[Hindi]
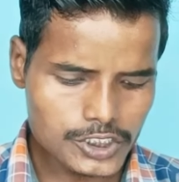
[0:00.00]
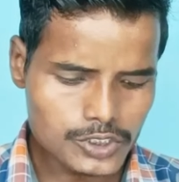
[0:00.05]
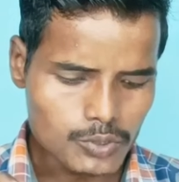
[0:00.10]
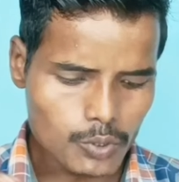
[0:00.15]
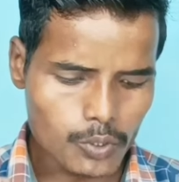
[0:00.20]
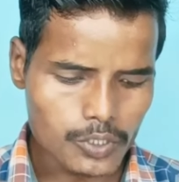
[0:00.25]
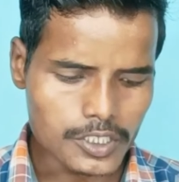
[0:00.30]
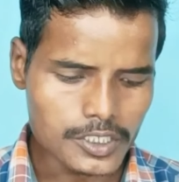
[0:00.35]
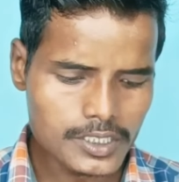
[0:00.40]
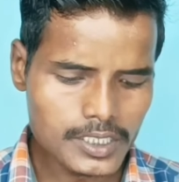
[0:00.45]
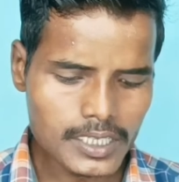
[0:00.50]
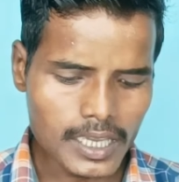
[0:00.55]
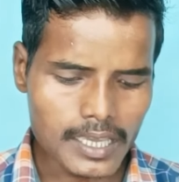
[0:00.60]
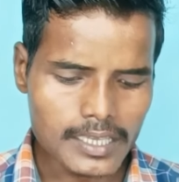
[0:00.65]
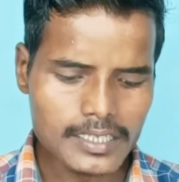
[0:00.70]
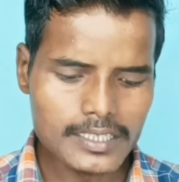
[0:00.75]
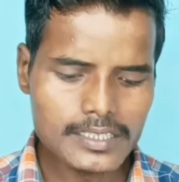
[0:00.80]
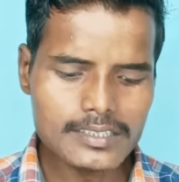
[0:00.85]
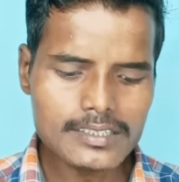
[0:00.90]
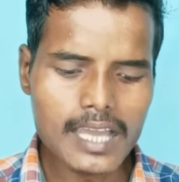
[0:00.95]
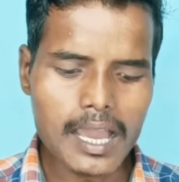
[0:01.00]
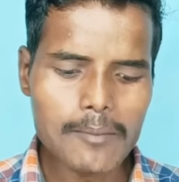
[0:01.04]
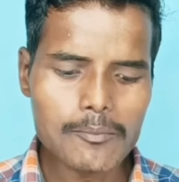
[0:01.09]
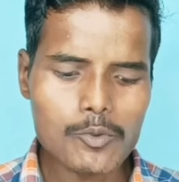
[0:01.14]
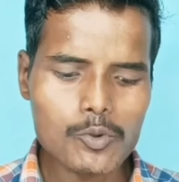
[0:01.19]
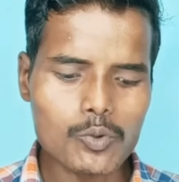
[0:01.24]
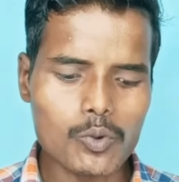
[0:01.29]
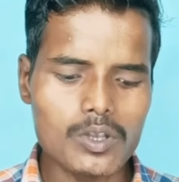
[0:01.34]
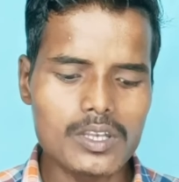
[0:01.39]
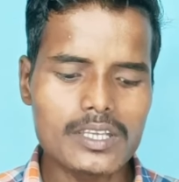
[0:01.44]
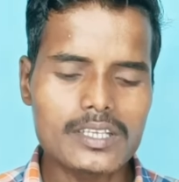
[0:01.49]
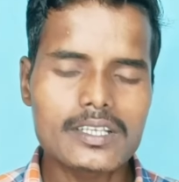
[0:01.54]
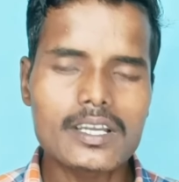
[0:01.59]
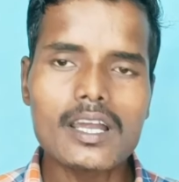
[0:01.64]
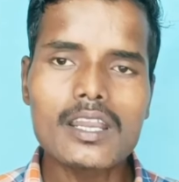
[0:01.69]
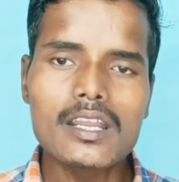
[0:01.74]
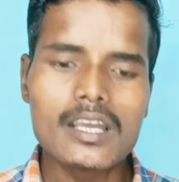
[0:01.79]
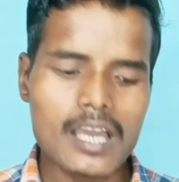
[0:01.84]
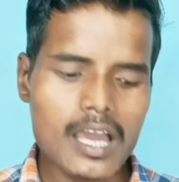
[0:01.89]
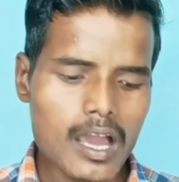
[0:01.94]
स्टोरी ठीक है इतना आप लोग को
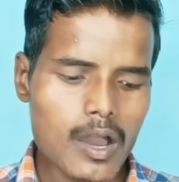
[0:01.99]
लिखकर